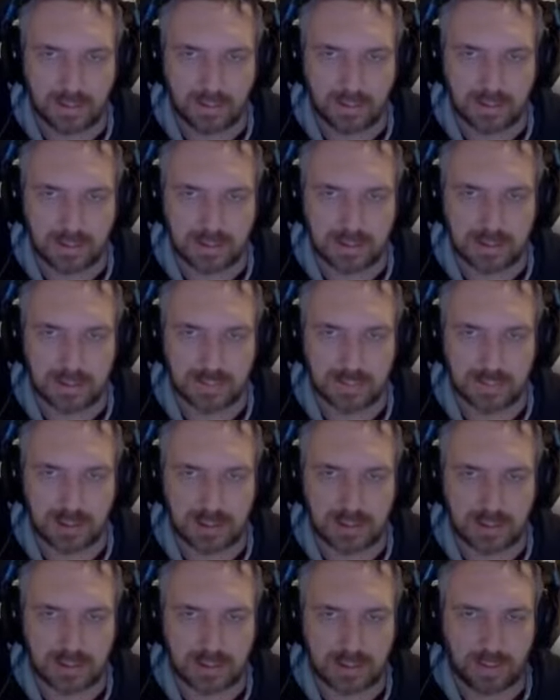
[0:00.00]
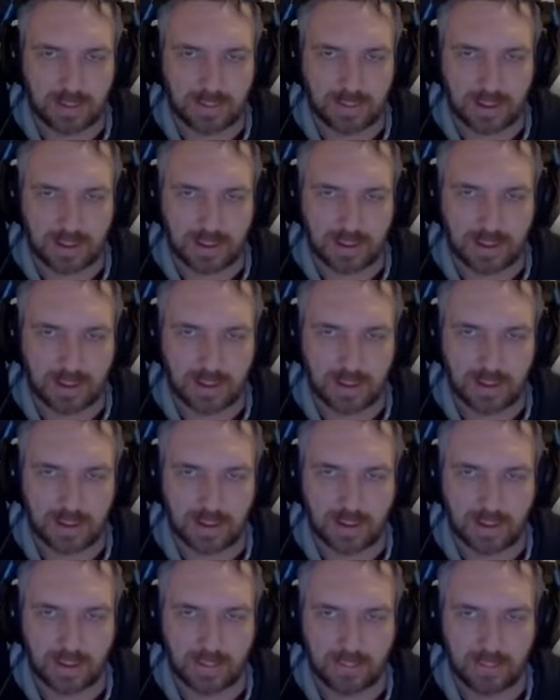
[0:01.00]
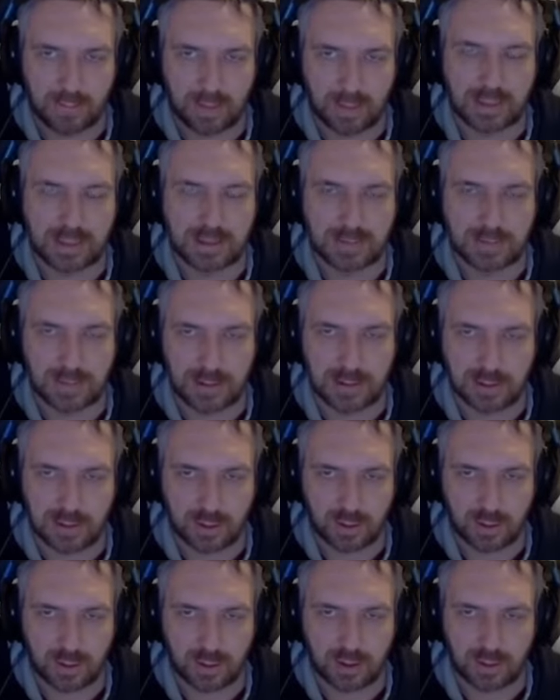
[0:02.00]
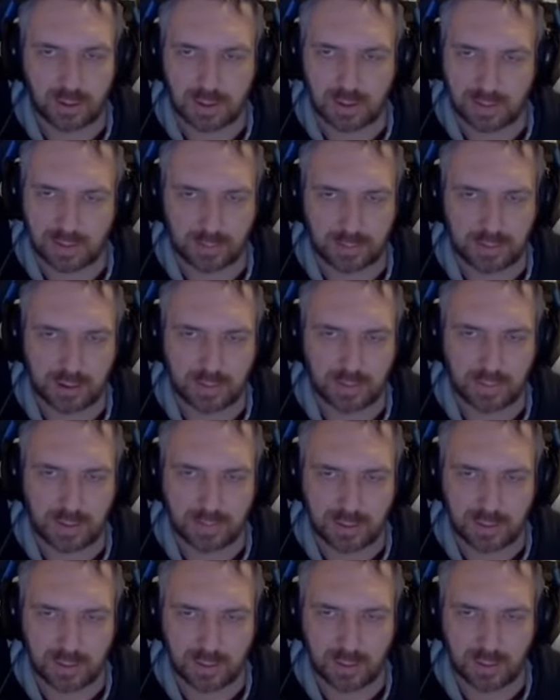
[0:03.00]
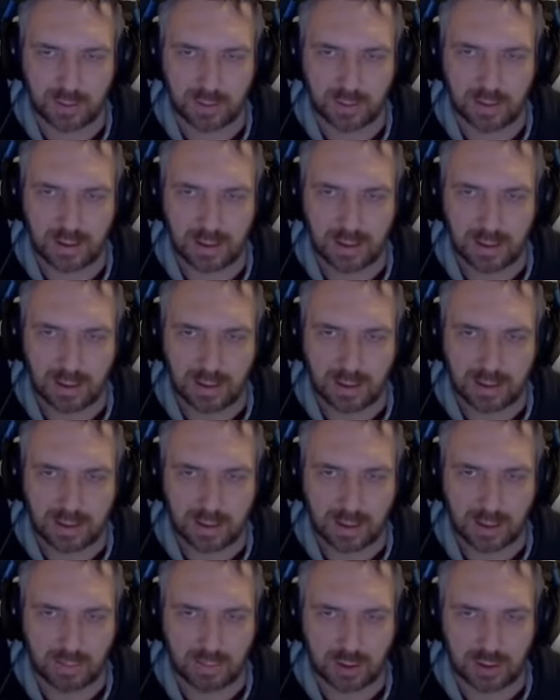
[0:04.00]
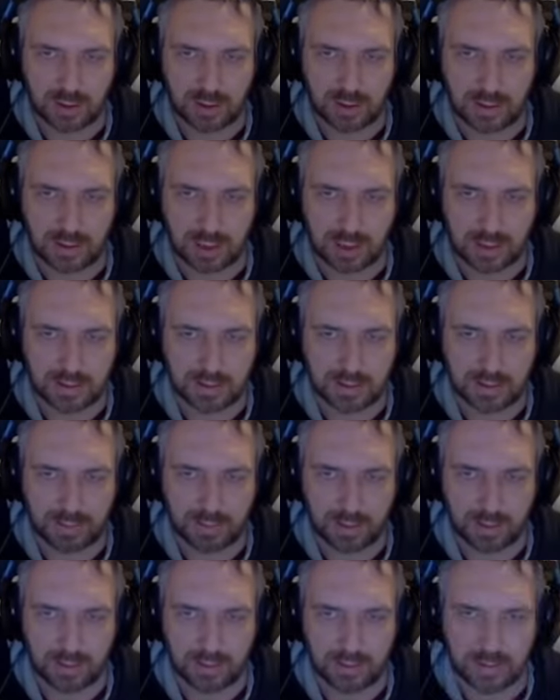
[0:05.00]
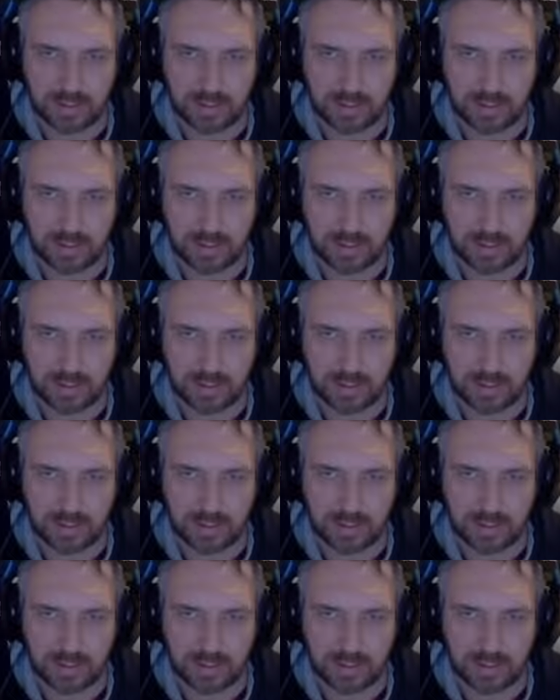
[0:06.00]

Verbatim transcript: Und das ist Miyazama, Miasma, Entschuldigung, ich habe mich schon wieder versprochen. Den einfach schön mit der Axt abbauen.